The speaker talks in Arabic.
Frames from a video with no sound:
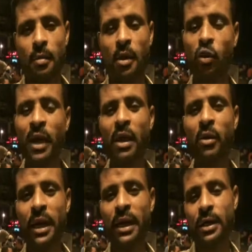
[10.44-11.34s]
مندوب دعايه
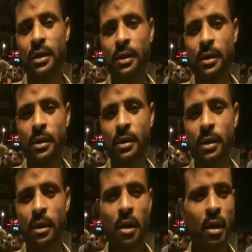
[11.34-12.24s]
واعلان
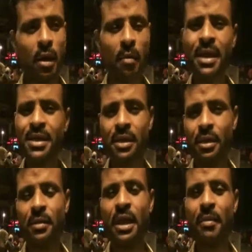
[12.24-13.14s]
منين يعني مصري
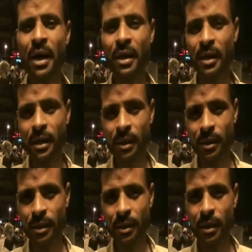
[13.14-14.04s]
من المرج
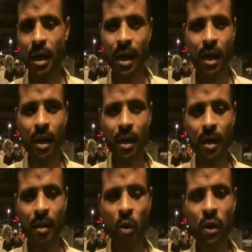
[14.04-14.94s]
اه
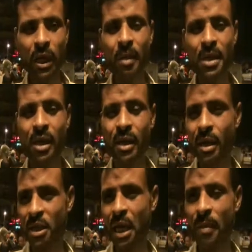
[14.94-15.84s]
بقول كلمه صغيره
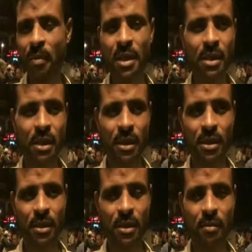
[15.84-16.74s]
للشعب المصري
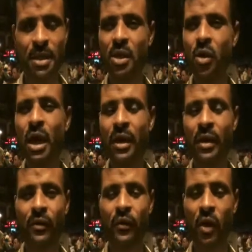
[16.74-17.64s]
بس لو
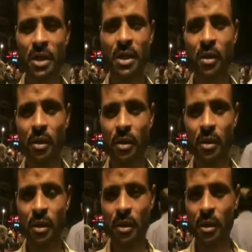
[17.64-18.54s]
على في قصيده
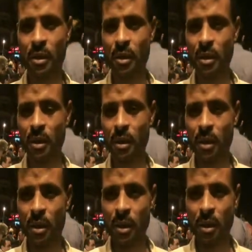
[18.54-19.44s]

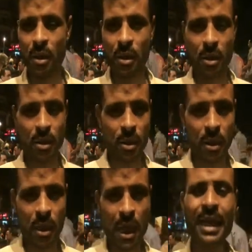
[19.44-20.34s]
اتفضل
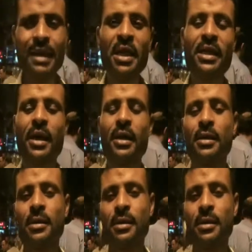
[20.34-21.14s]
انا الميدان